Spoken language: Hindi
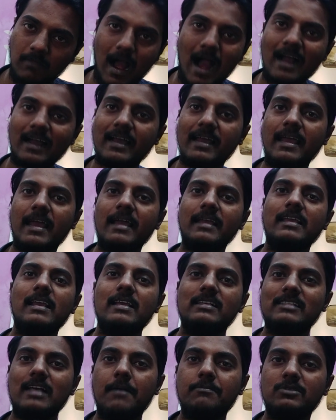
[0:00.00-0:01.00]
आ गए हैं कि
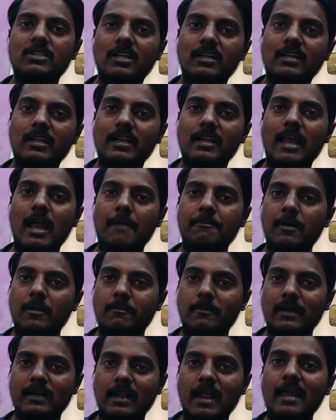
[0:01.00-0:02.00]
एग्ज़ाम सेंटर यहाँ पर
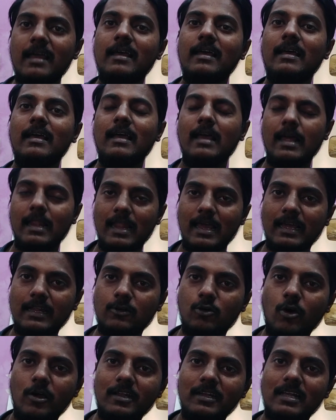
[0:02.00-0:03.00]
पढ़ रहा है
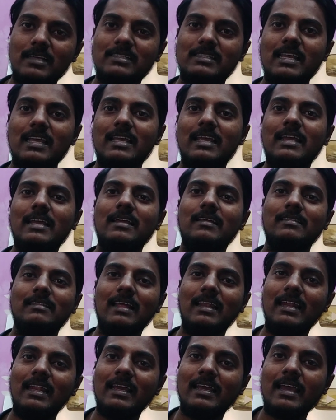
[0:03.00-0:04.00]
लेकिन कोई नज़दीकी
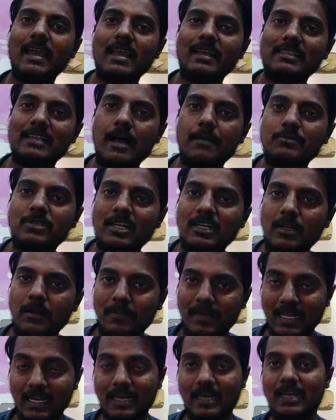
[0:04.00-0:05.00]
दिल्ली के एग्ज़ाम सेंटर
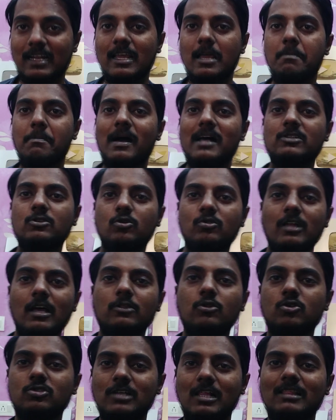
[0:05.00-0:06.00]
मेरे घर के पास होता
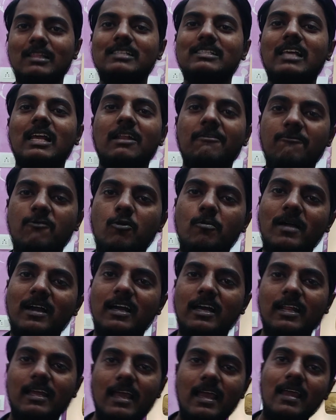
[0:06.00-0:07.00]
है तो जल्दी से रिव्यू में
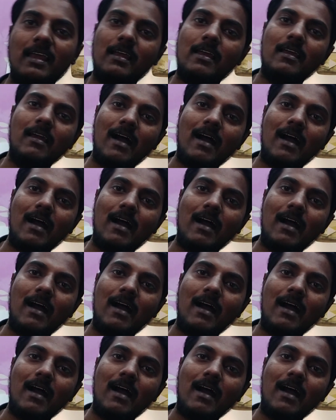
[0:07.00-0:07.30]
करके